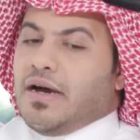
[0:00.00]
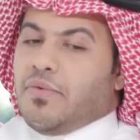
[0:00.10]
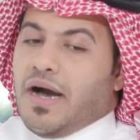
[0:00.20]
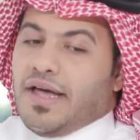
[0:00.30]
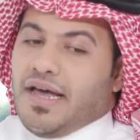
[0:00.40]

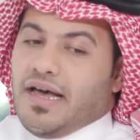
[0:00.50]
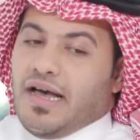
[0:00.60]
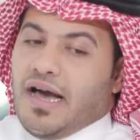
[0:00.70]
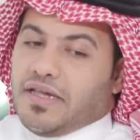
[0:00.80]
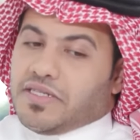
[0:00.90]
وانا
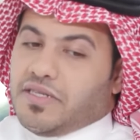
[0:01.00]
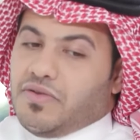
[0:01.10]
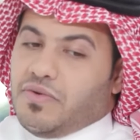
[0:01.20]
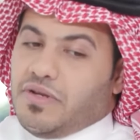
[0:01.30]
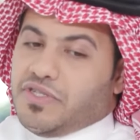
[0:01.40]
حرصت
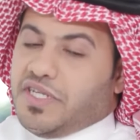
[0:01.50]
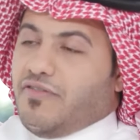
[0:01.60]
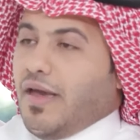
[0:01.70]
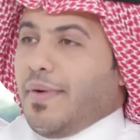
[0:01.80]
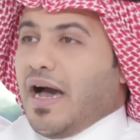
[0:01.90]
انه ال 20%
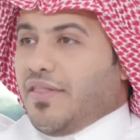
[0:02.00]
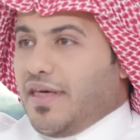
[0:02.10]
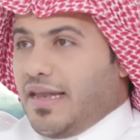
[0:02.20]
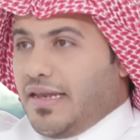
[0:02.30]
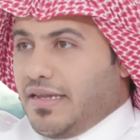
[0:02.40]
ما
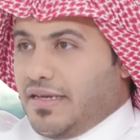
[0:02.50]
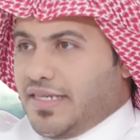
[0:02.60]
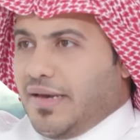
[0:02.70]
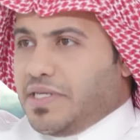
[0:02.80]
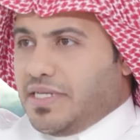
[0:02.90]
اخذها
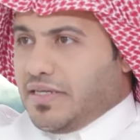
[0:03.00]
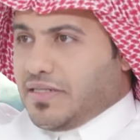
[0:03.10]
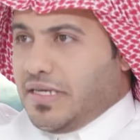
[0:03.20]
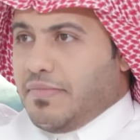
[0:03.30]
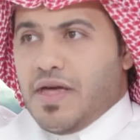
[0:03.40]
لحسابي
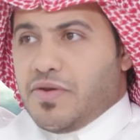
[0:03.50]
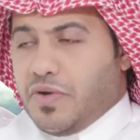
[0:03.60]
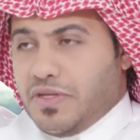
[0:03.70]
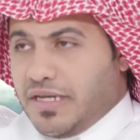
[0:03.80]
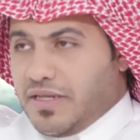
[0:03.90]
الشخصي مع انه
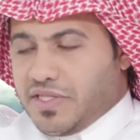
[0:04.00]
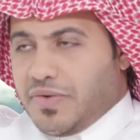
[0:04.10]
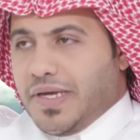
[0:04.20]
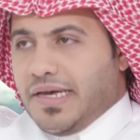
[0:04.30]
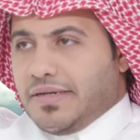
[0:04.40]
كنت اقدر
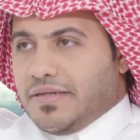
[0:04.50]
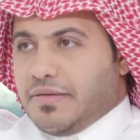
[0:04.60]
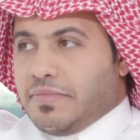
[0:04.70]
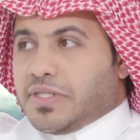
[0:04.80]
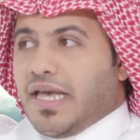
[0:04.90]
اسويها
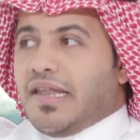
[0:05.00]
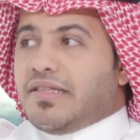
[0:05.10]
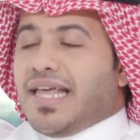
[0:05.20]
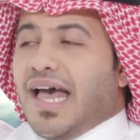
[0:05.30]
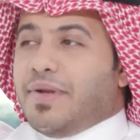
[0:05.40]
بس
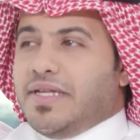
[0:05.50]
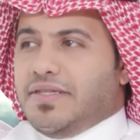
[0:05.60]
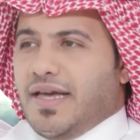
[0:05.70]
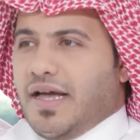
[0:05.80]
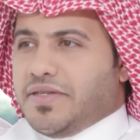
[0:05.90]
كان دائما
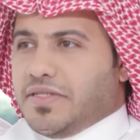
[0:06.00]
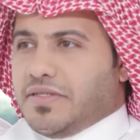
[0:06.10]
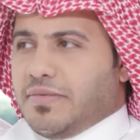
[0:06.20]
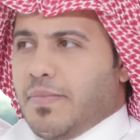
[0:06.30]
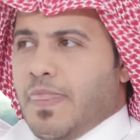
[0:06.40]
عندي
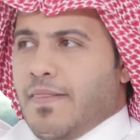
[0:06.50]
هاجس